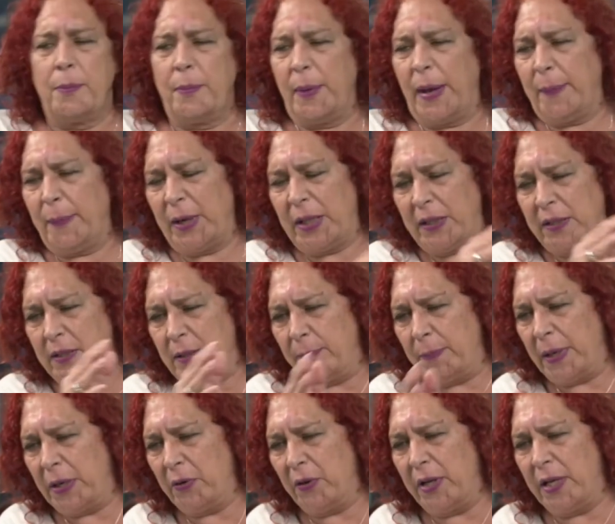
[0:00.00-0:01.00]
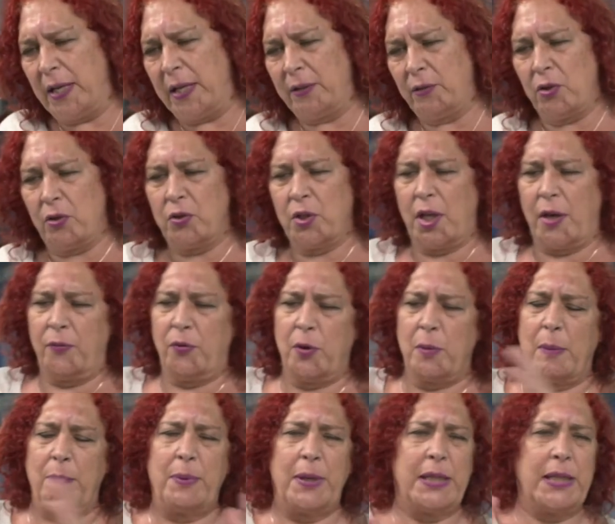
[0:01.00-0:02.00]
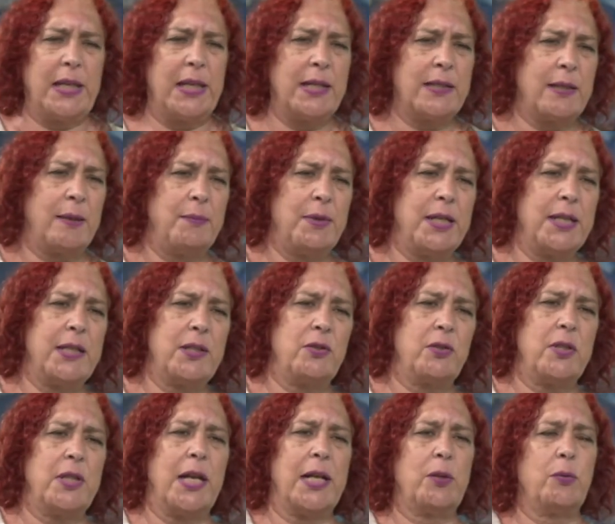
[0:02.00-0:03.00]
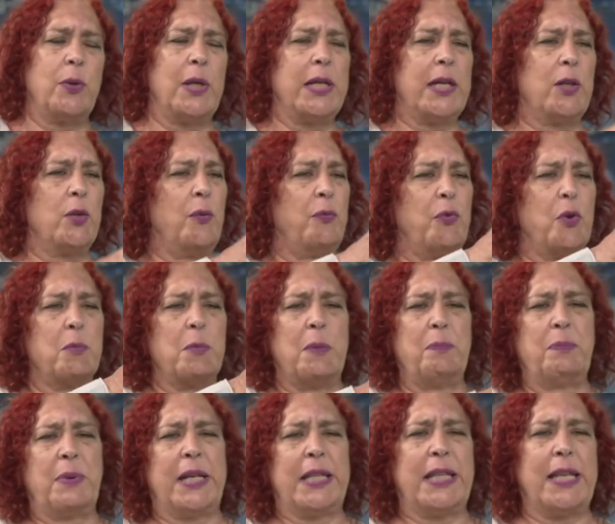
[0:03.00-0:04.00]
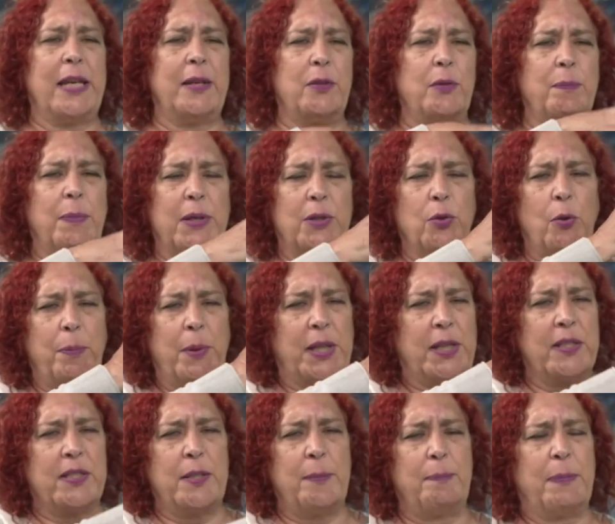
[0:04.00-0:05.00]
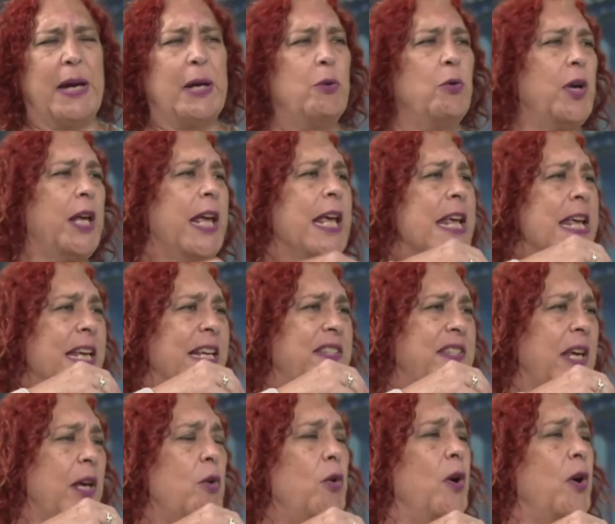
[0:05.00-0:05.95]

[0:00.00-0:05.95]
que participaron en elecciones, que forman parte de la Asamblea Nacional actual, que no forman parte, que no participaron, que hicieron,